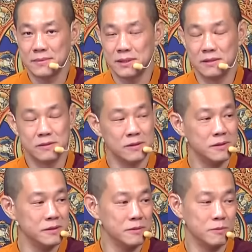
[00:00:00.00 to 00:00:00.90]
啊。你说
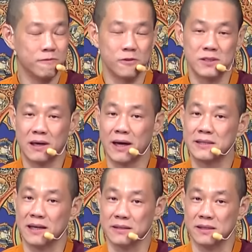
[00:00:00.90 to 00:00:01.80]
那佛教还
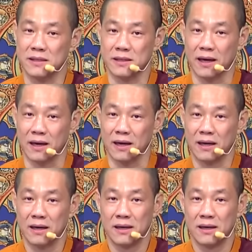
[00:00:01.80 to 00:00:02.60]
讲气场啊？